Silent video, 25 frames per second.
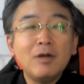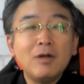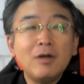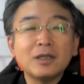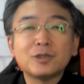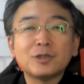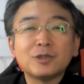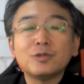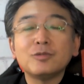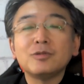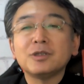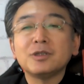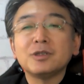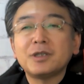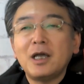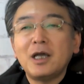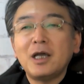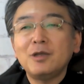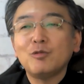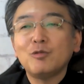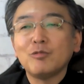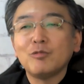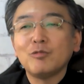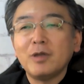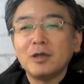合は週に
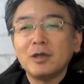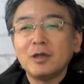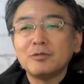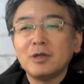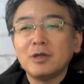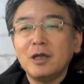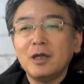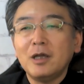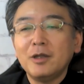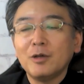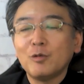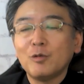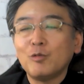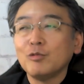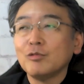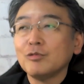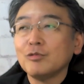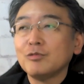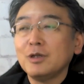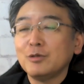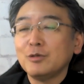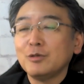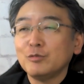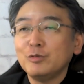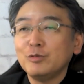3、4件ぐらいね、こ
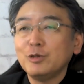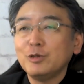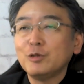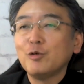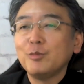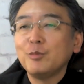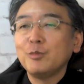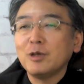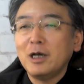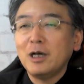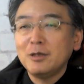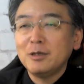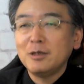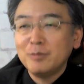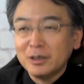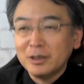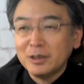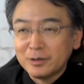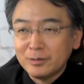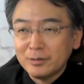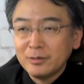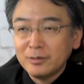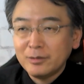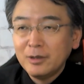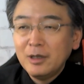の点の売り込みがありま
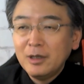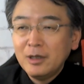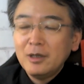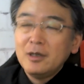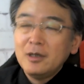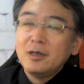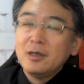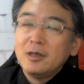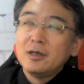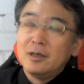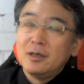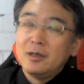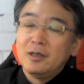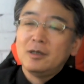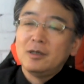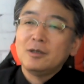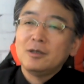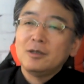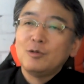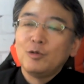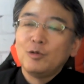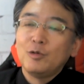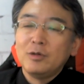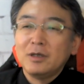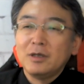す。
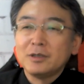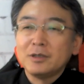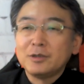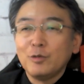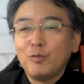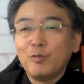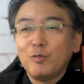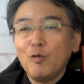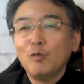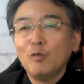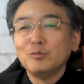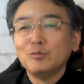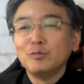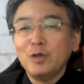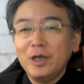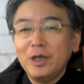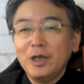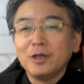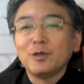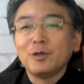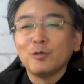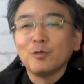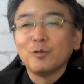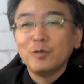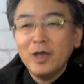えー、問い合わせフォーム
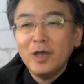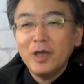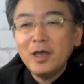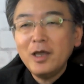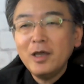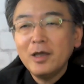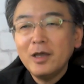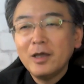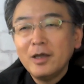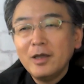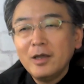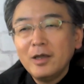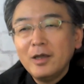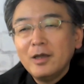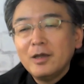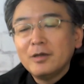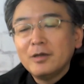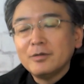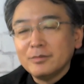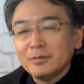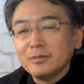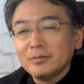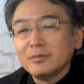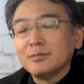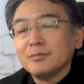営業ね。
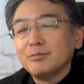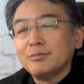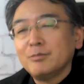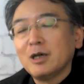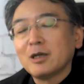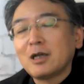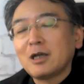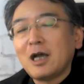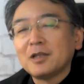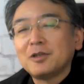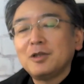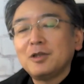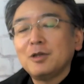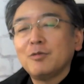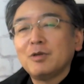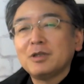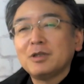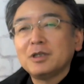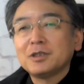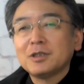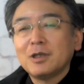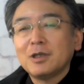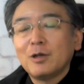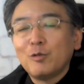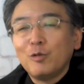うん。まあ、勝手に
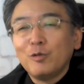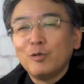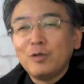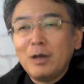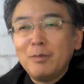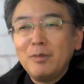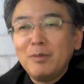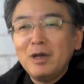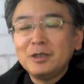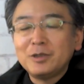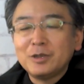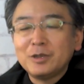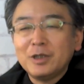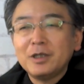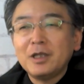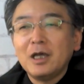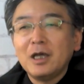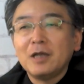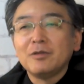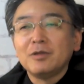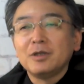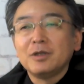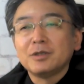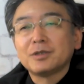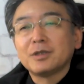私がこう名前つけ
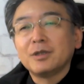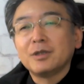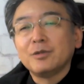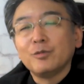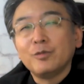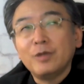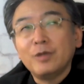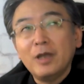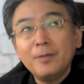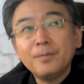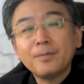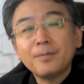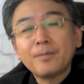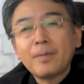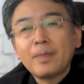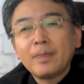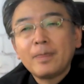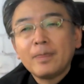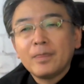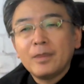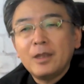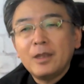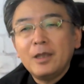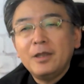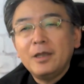たんですけどね。
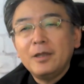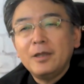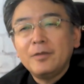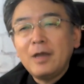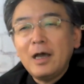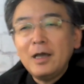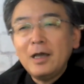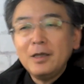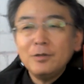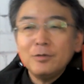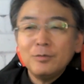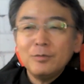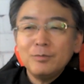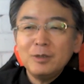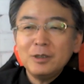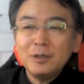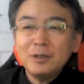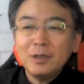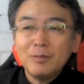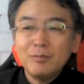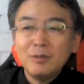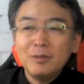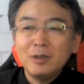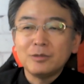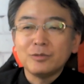でね、内容見
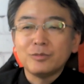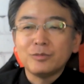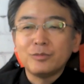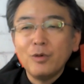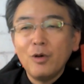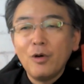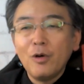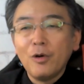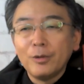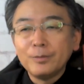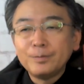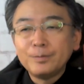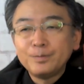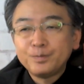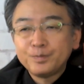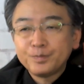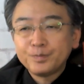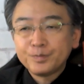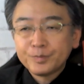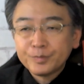てみると、